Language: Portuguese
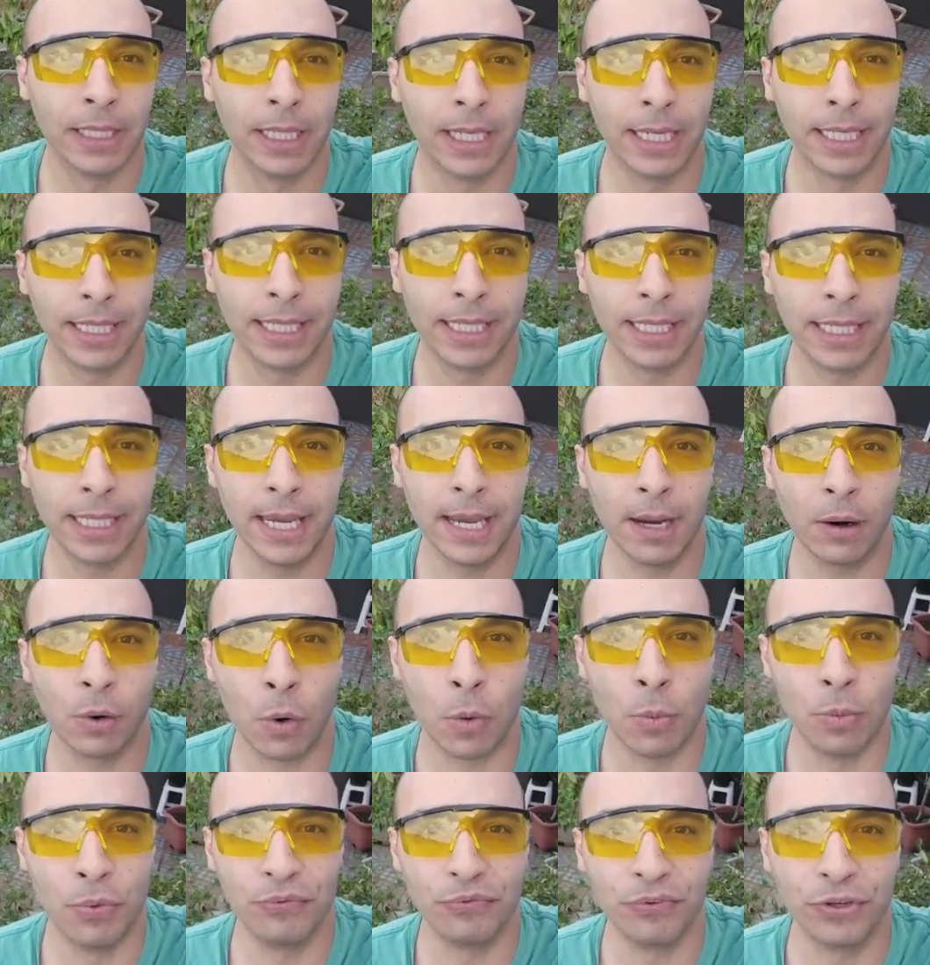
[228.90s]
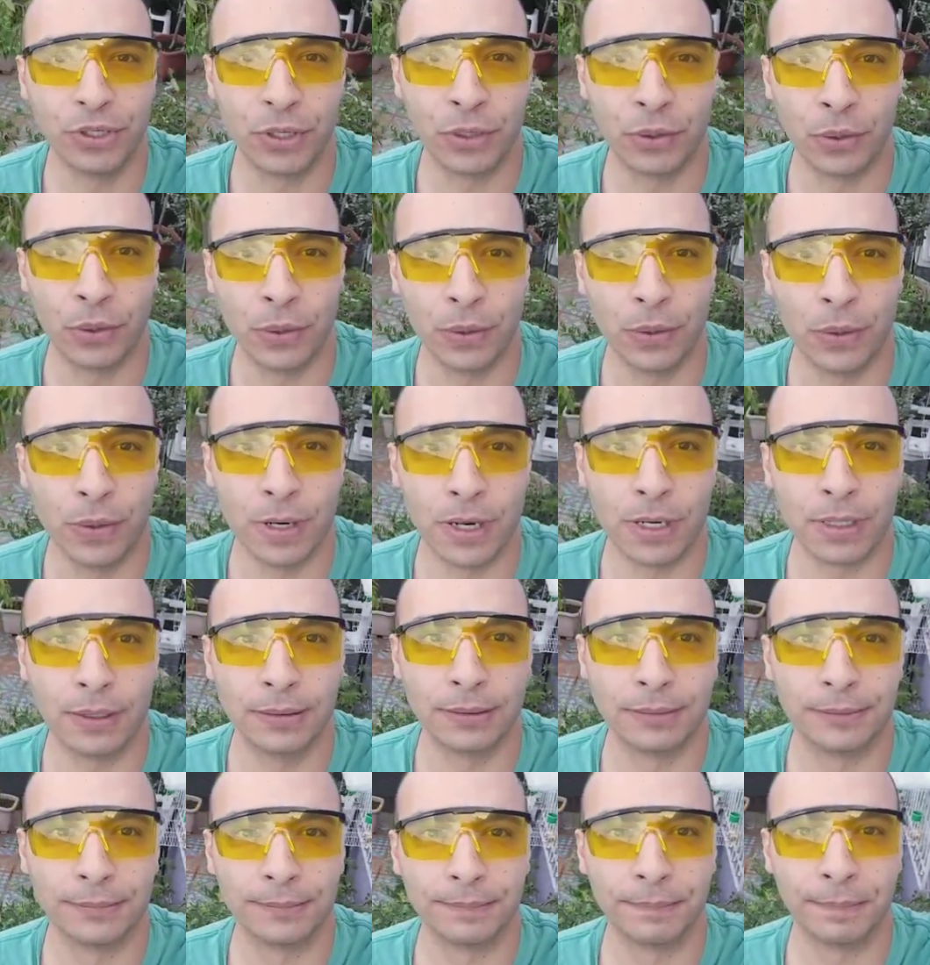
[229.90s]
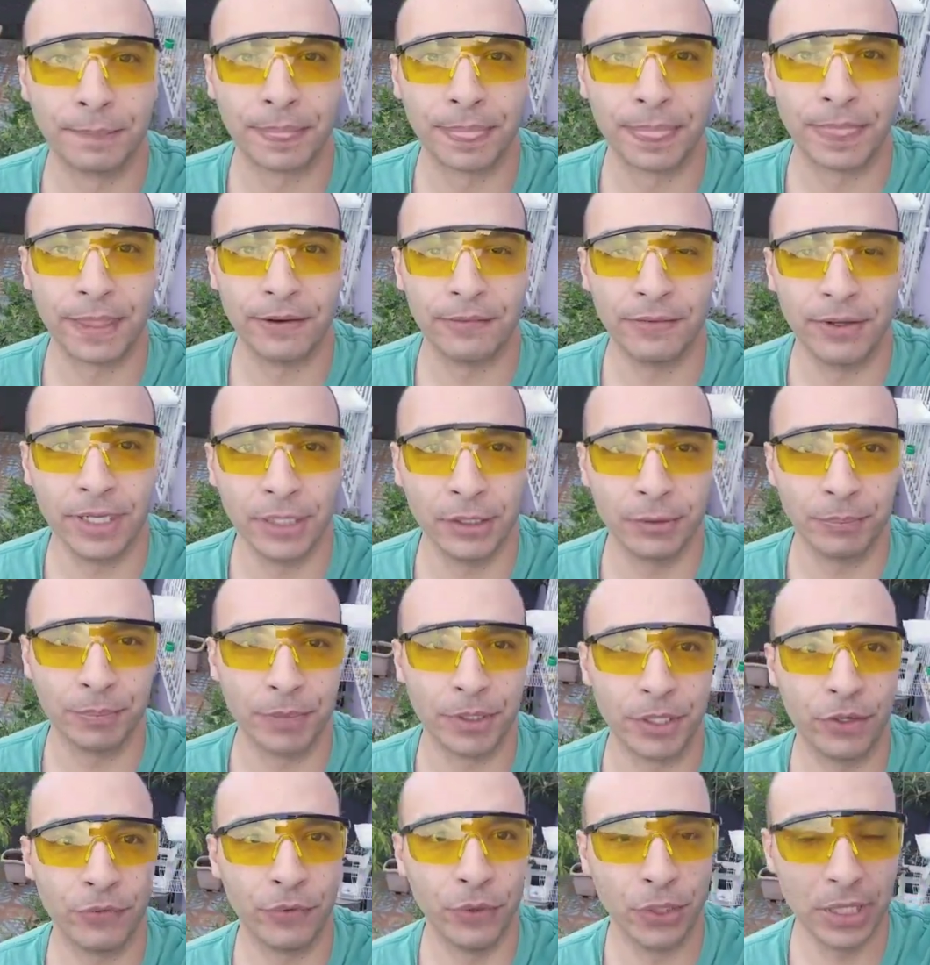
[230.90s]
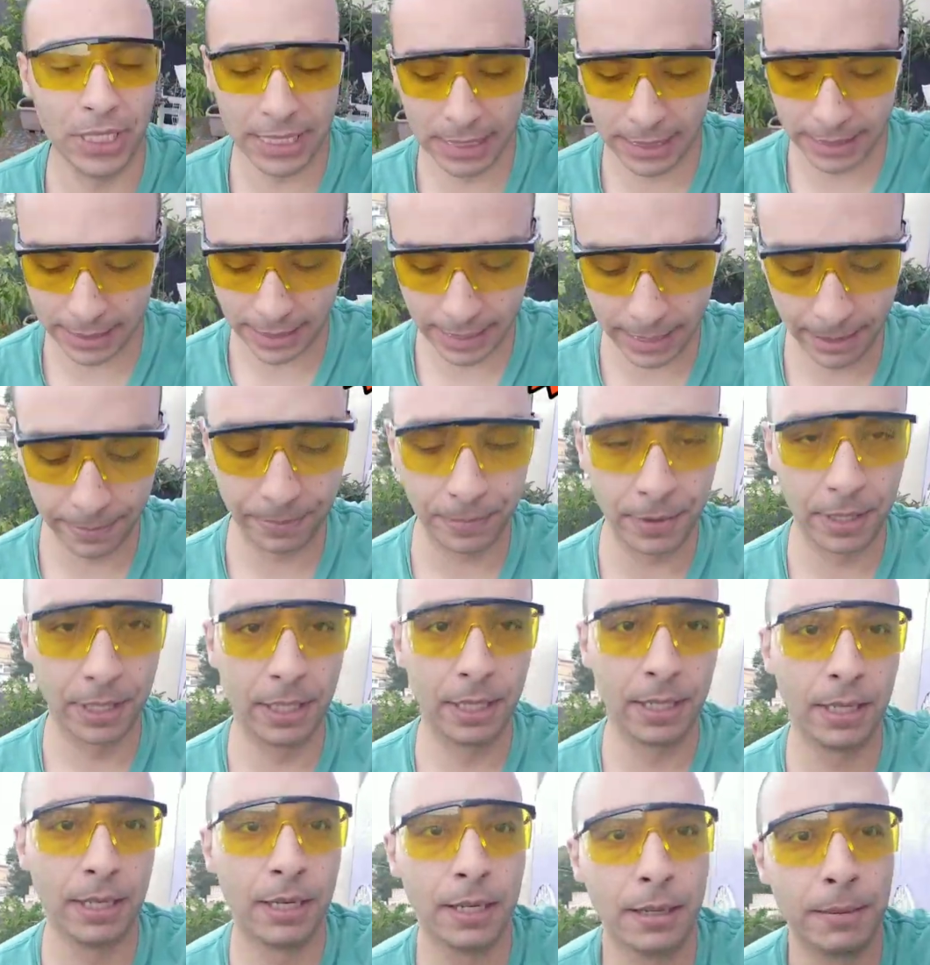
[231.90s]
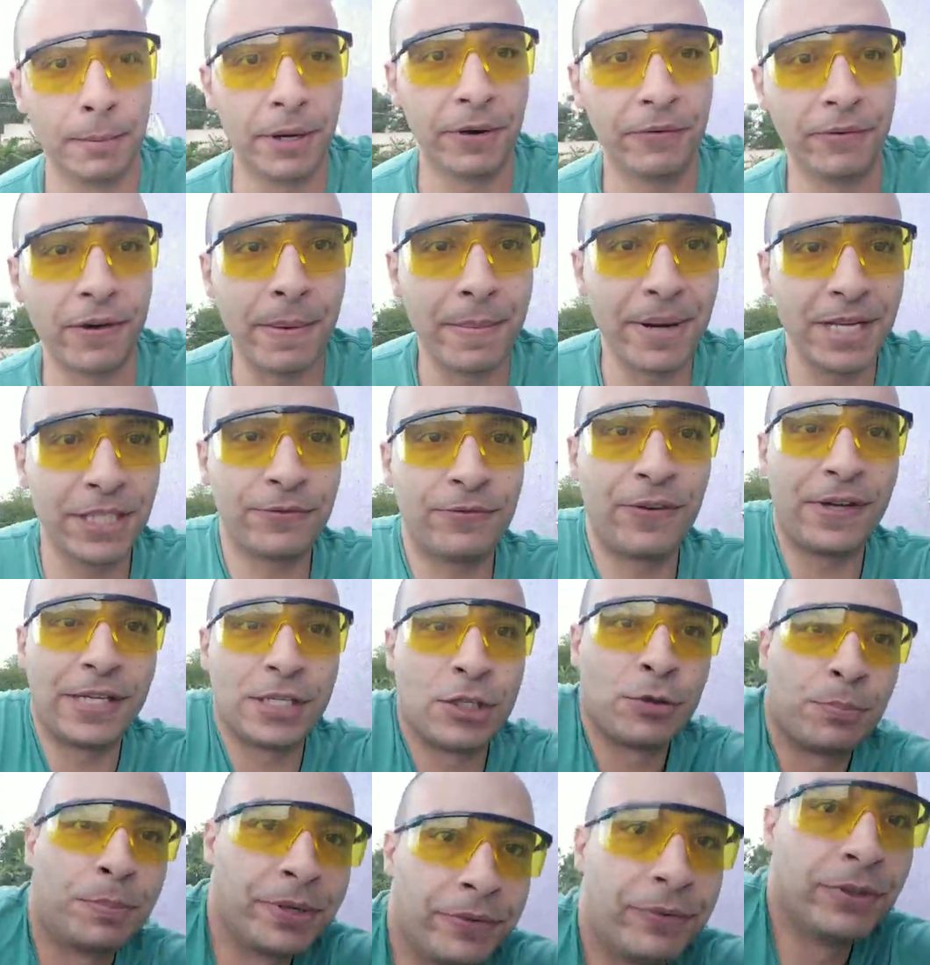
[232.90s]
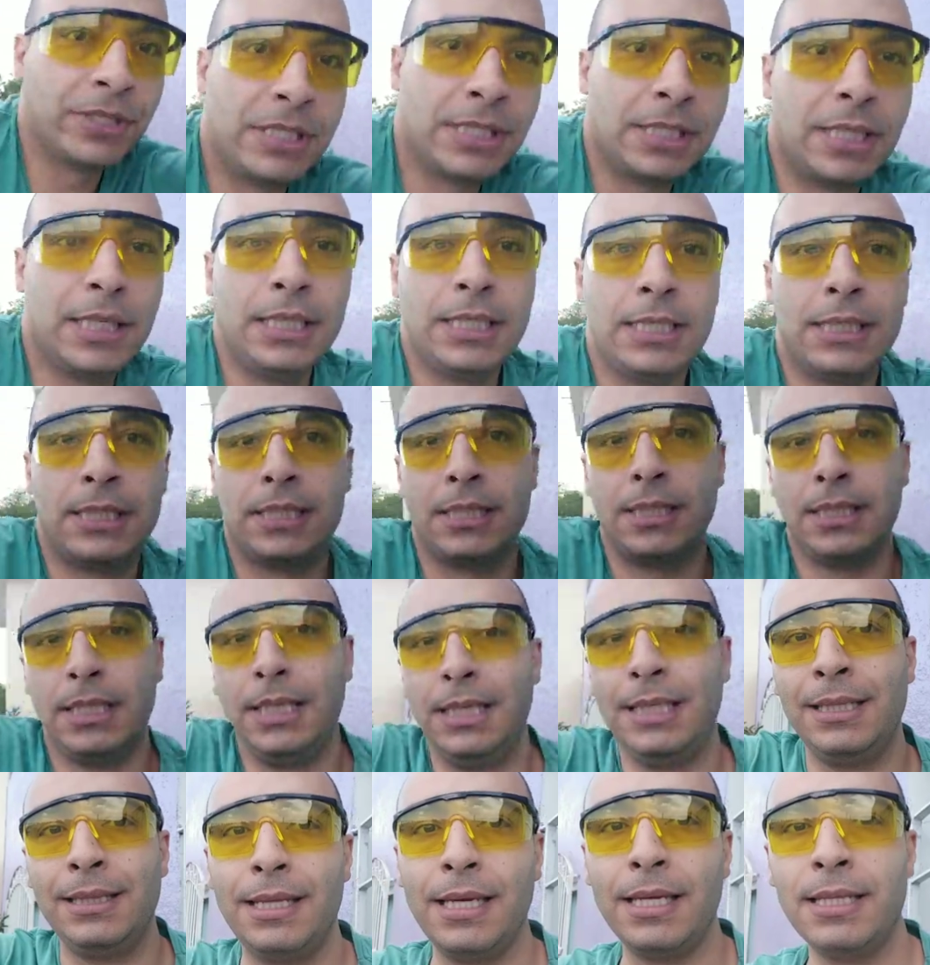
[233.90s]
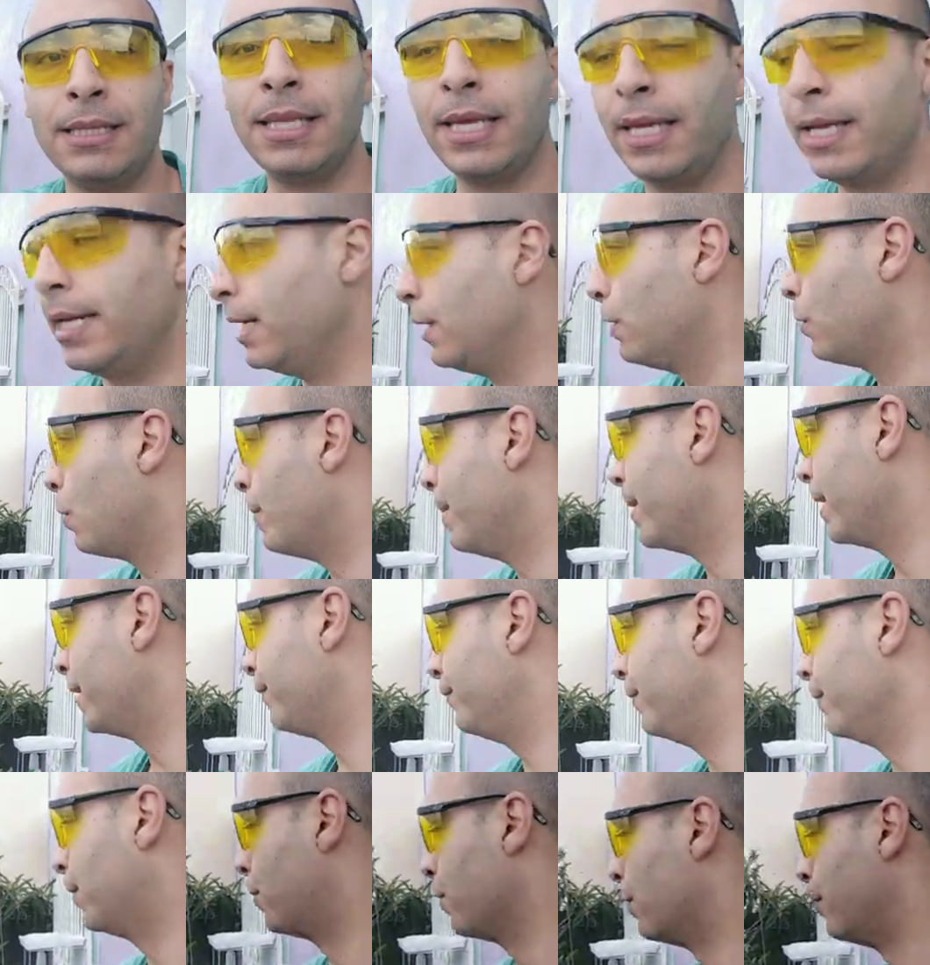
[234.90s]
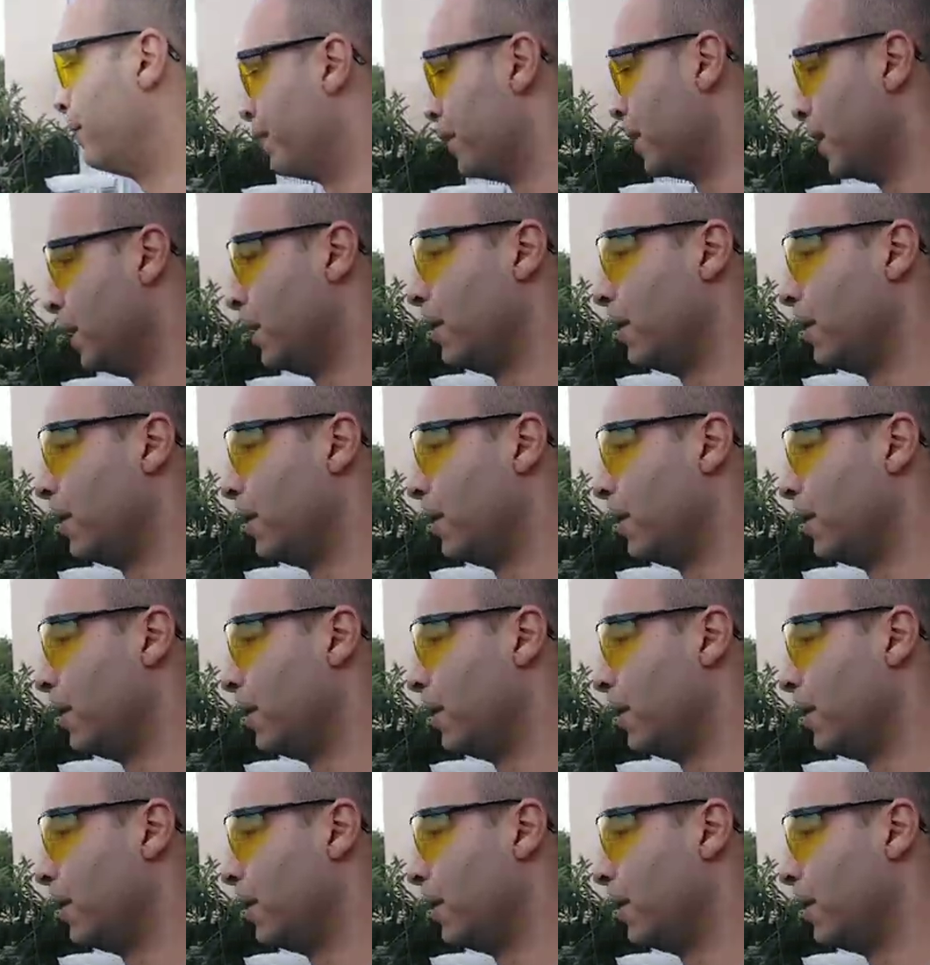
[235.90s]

Aqui é como ficou, ó. Tá vendo? Eu vou descer para ficar mais fácil para vocês entenderem como é que ficou.